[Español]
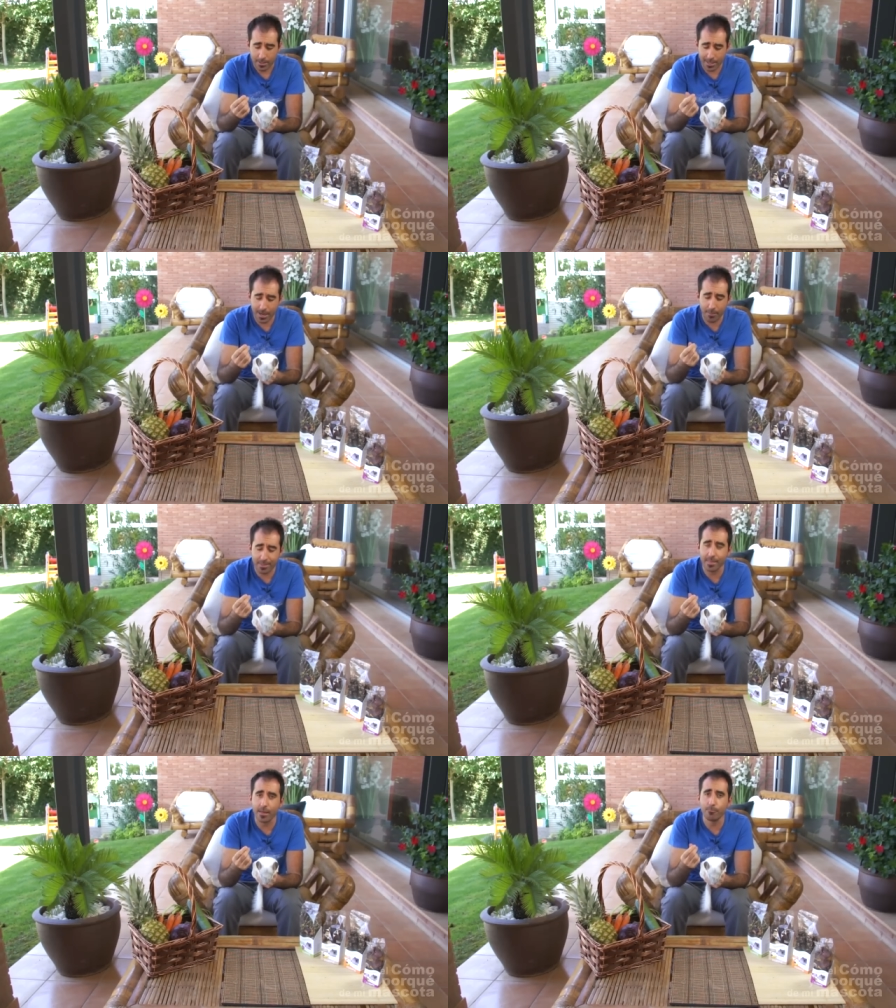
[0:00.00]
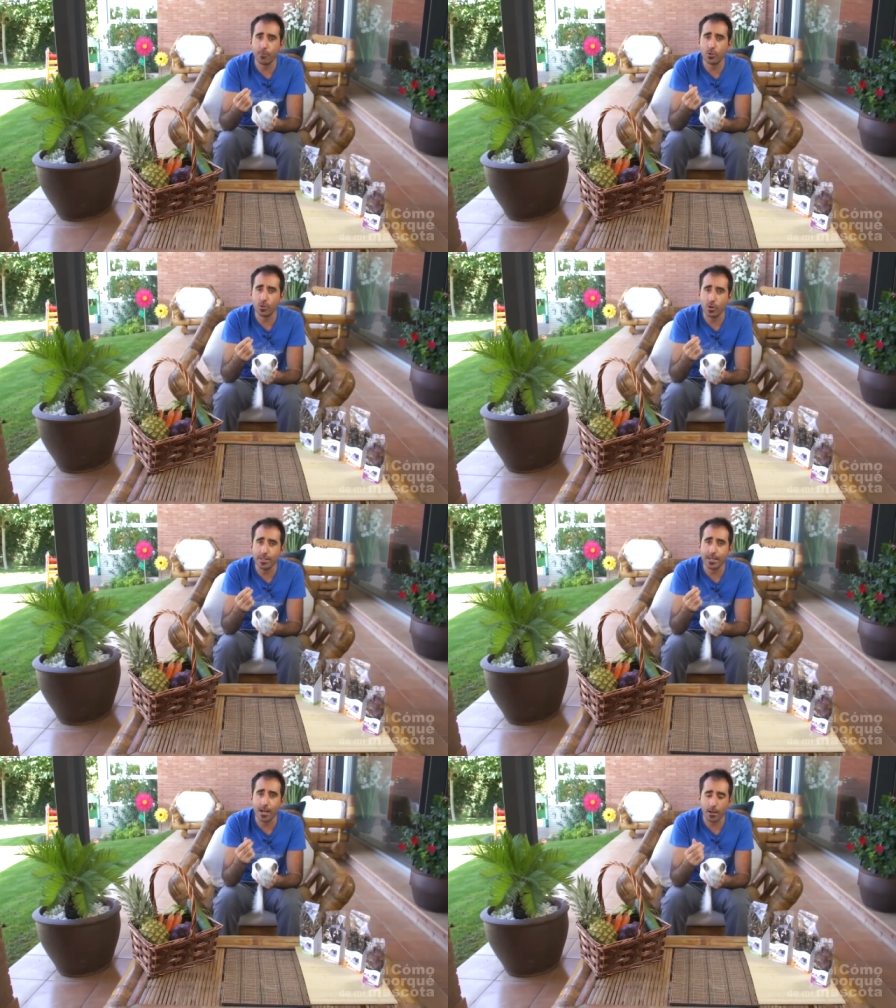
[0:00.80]
tiene capacidad
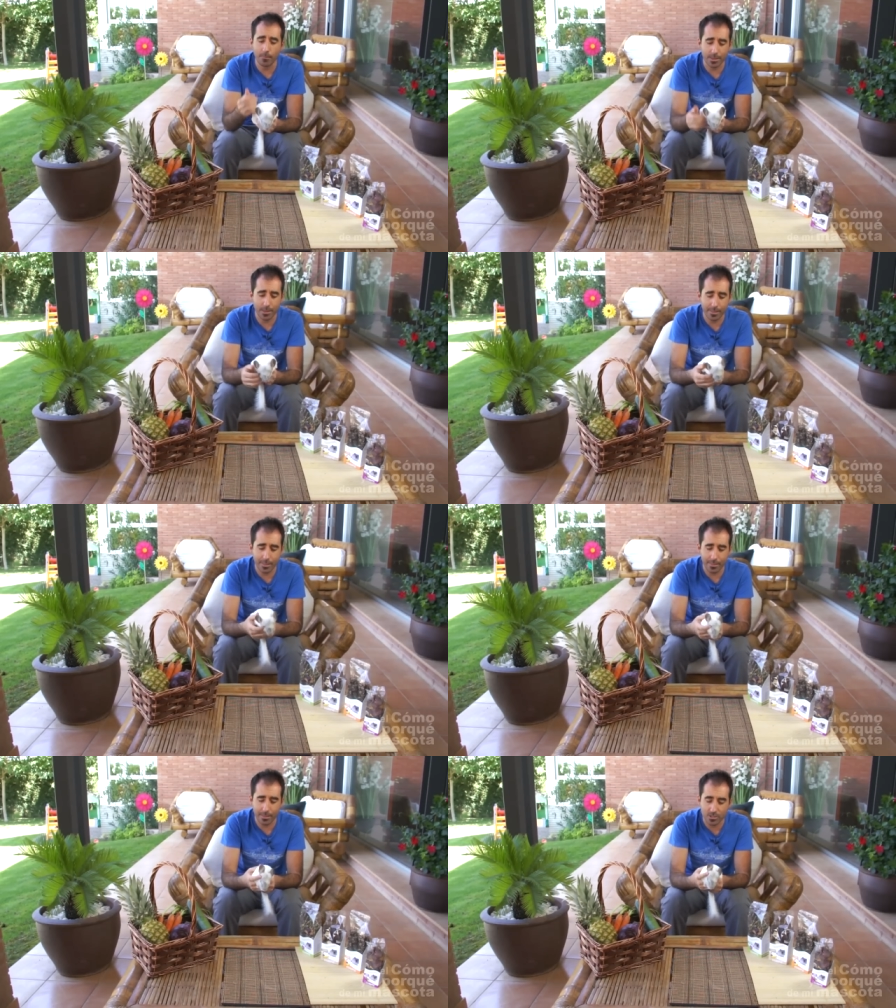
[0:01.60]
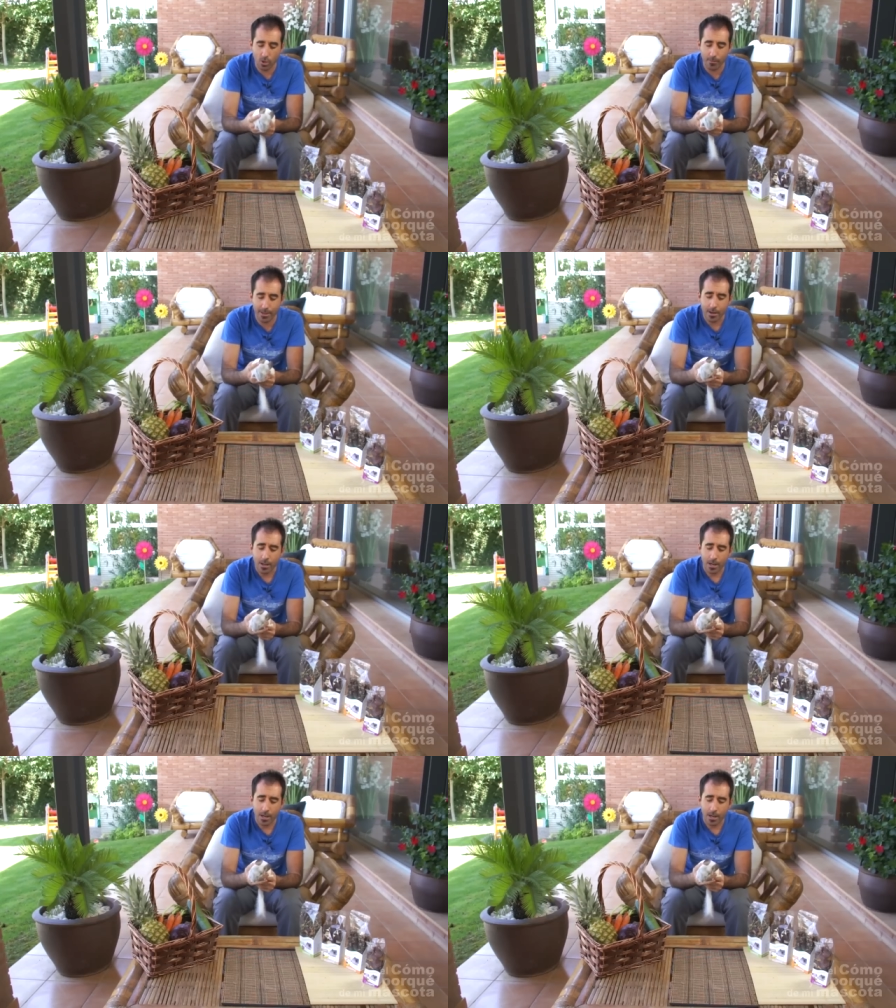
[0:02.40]
proteolítica, capacidad de, disolver